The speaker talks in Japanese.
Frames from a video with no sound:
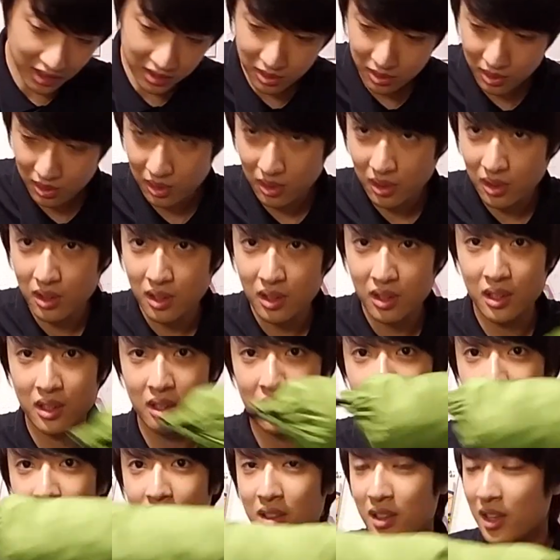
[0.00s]
と、
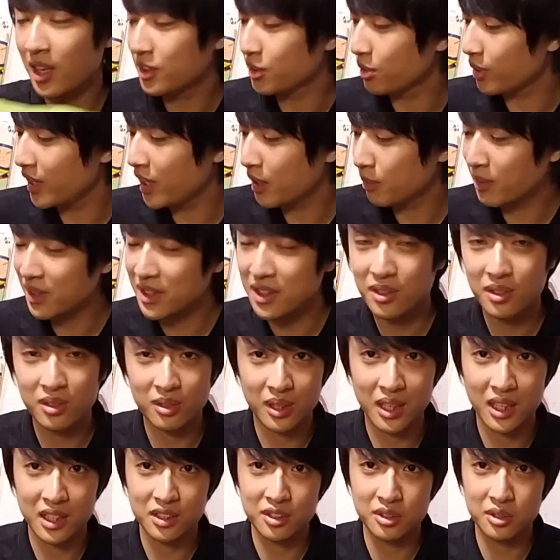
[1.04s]
あとエアマット
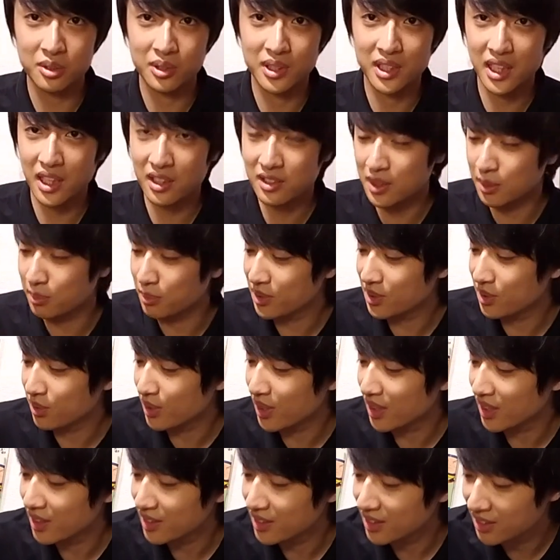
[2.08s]
が、ちょっとでかくて持ってこ
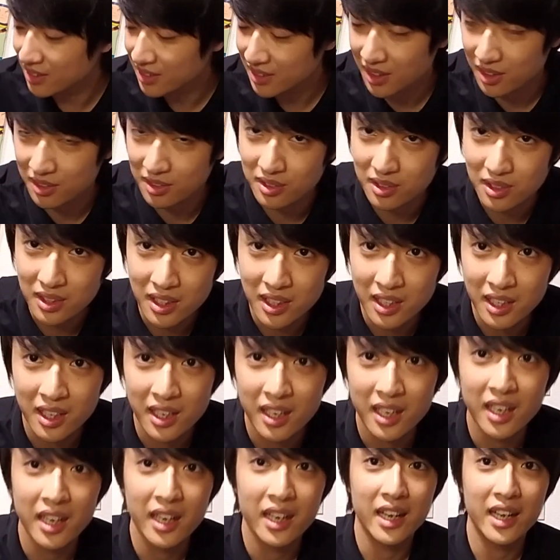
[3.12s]
なかったんですけど、
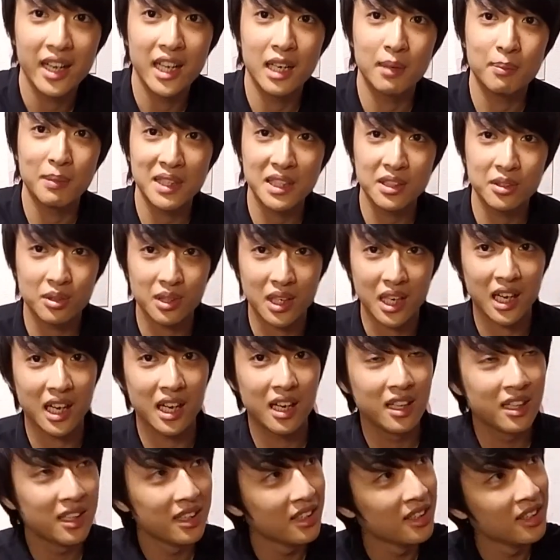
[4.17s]
エアマットが
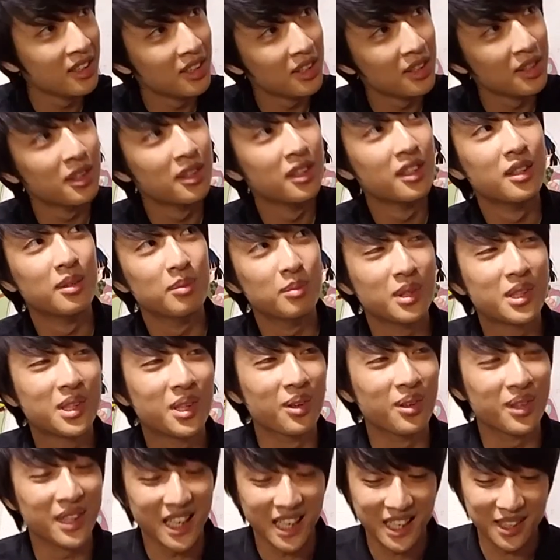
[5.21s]
向
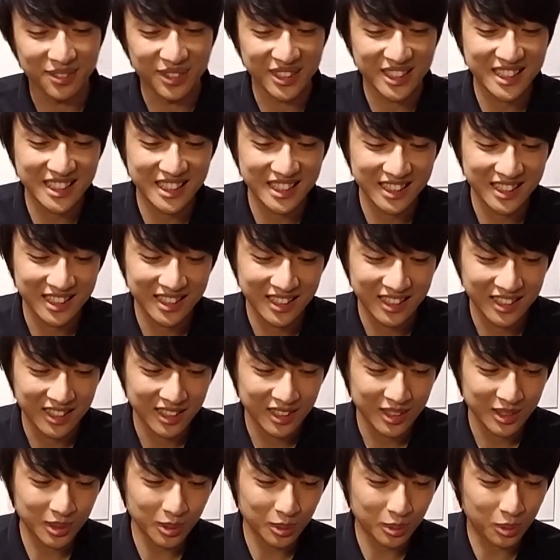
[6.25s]
こうにあります。
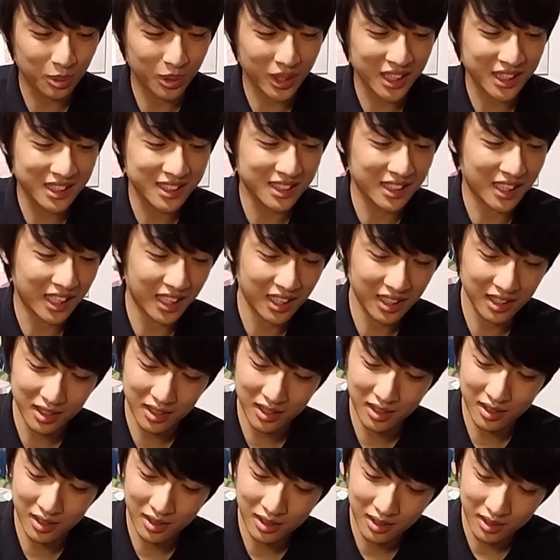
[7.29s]
と、これですね。
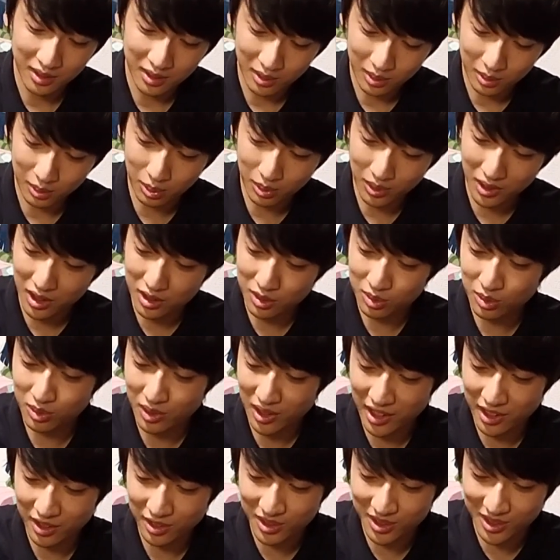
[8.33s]
これがちょっと
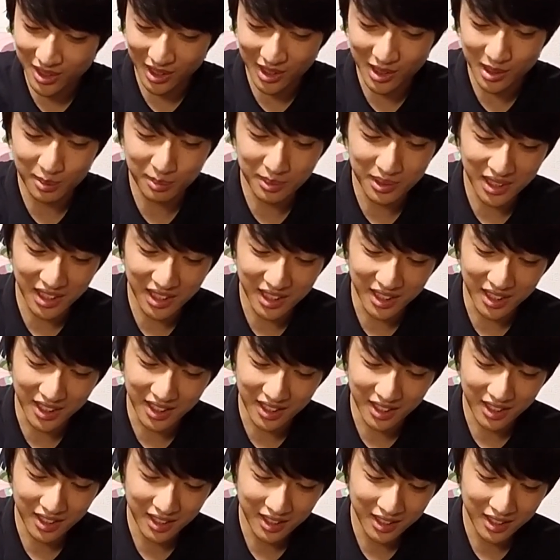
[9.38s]
早く使ってみたい、